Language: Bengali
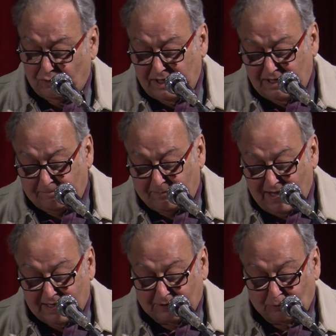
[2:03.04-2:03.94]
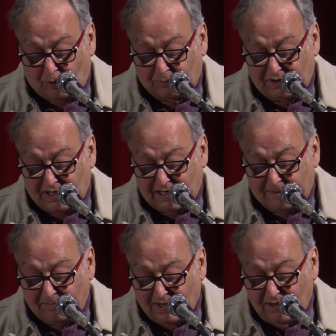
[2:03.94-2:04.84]
করে একটা দম দেওয়া
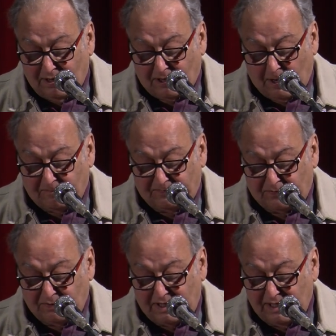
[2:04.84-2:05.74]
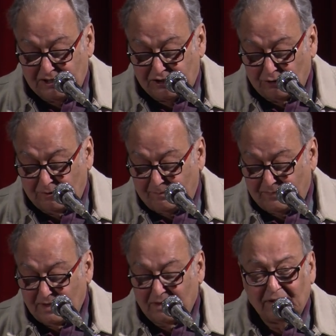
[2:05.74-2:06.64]
গ্রামোফোন কিনেছিল
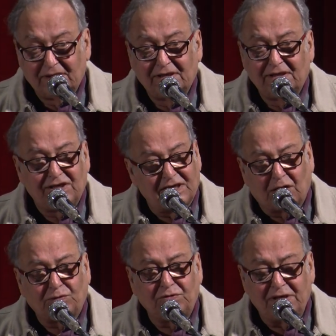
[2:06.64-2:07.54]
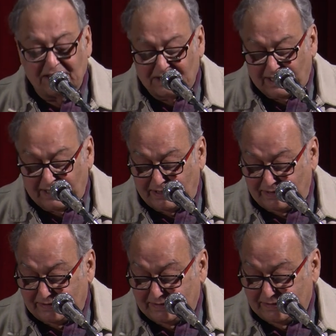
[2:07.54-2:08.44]
সেটাও তো নিয়ে যায়নি
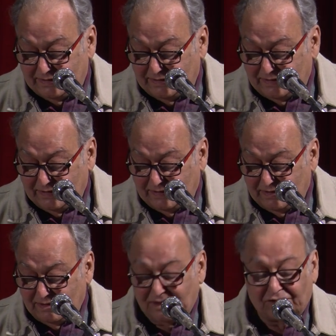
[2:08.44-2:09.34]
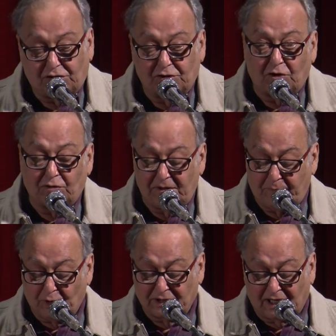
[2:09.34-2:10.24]
কৃষ্ণনগরই
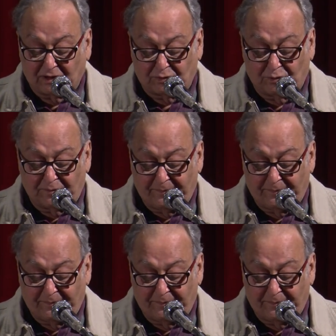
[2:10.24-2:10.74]
পড়ে থাকত